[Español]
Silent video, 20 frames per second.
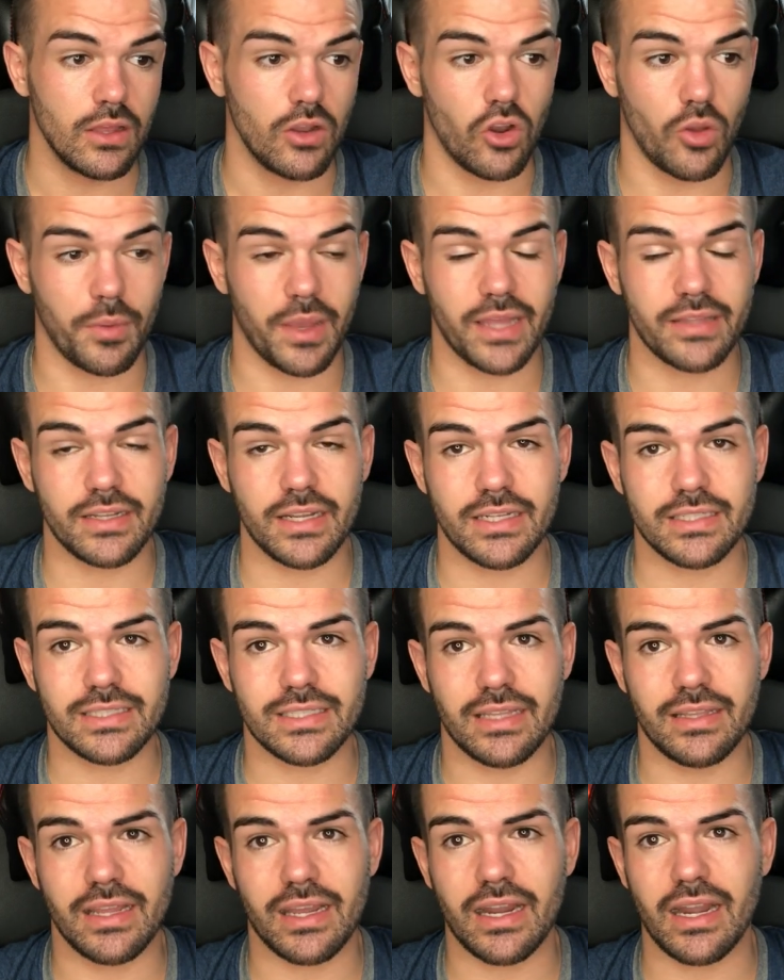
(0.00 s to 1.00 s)
Lo omega 3
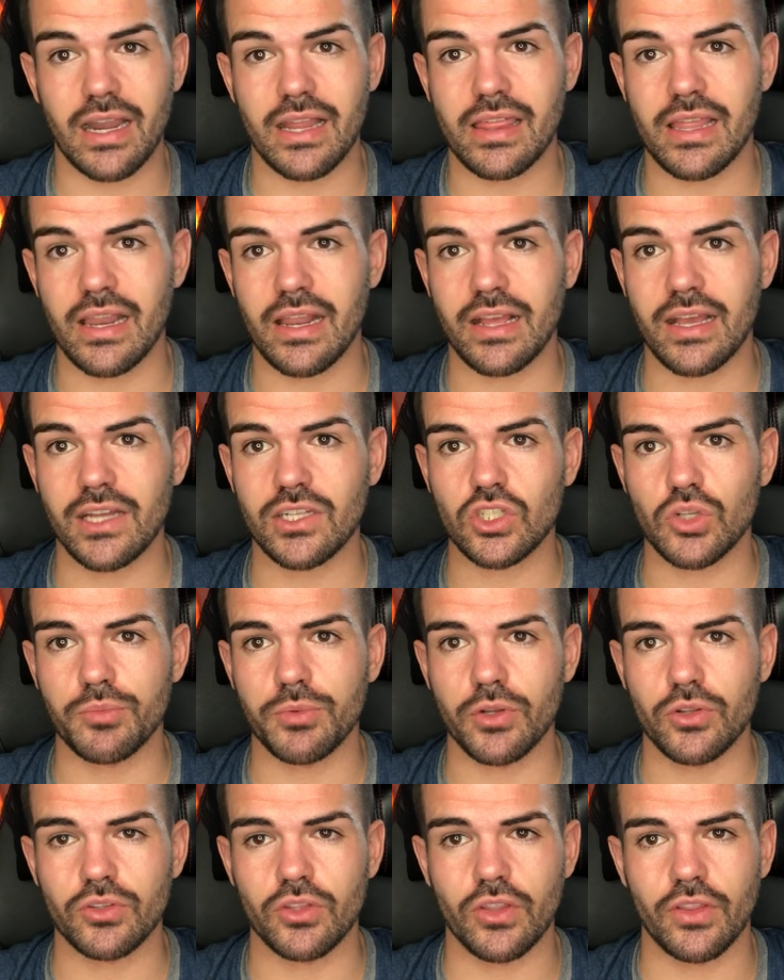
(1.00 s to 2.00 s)
tendría que analizar el caso,
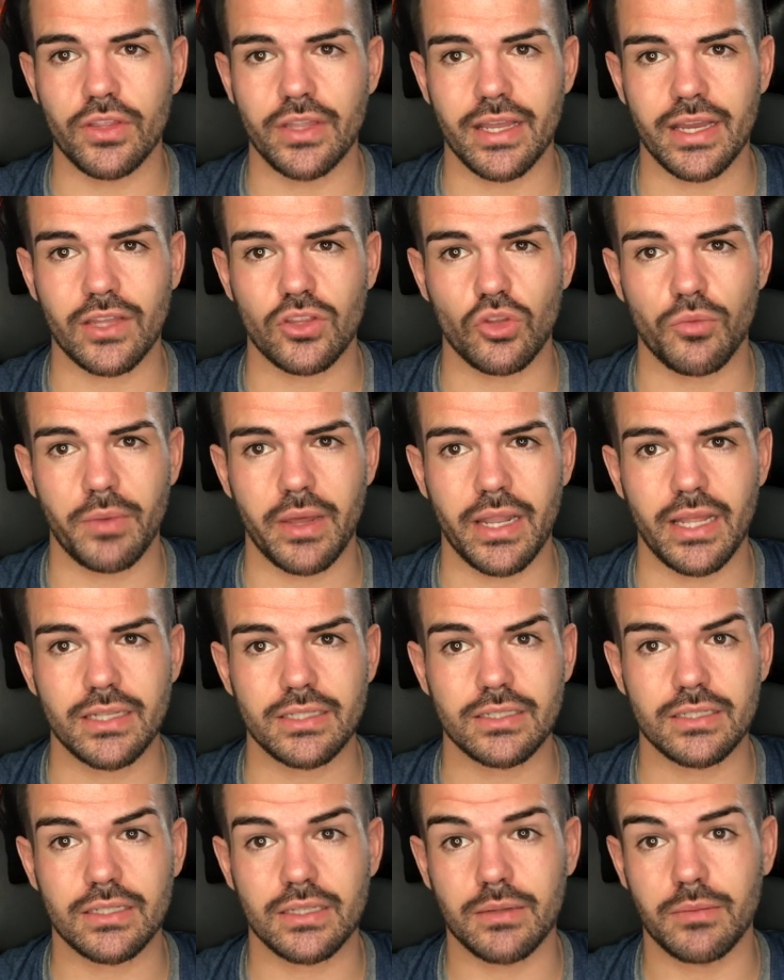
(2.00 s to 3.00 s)
pero te diría que
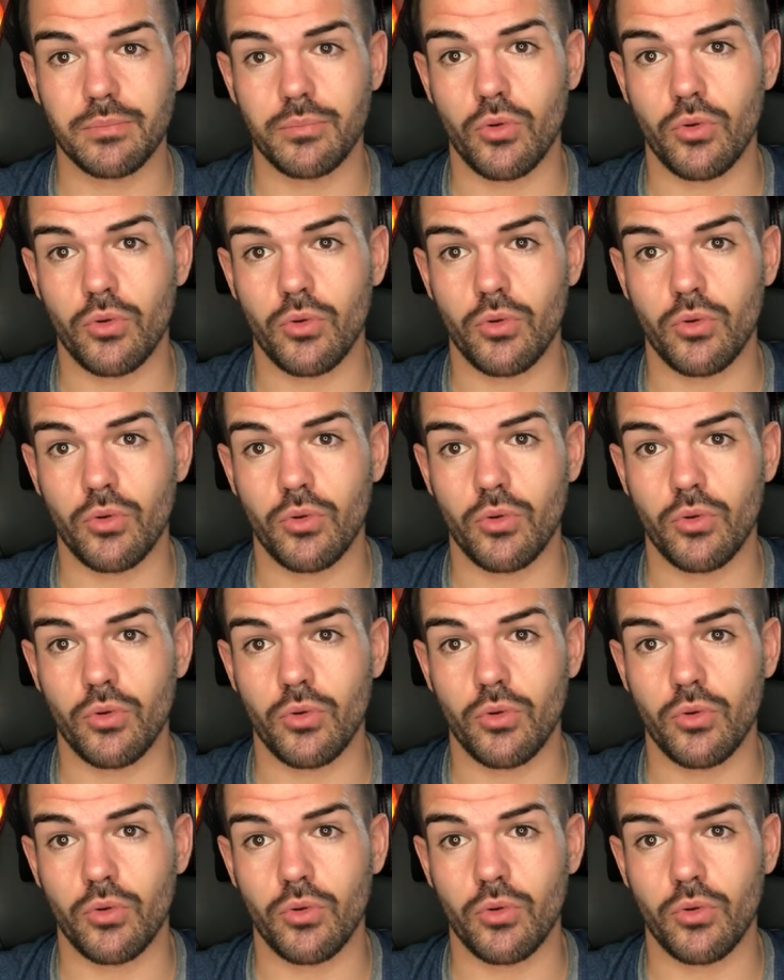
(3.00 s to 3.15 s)
tomaras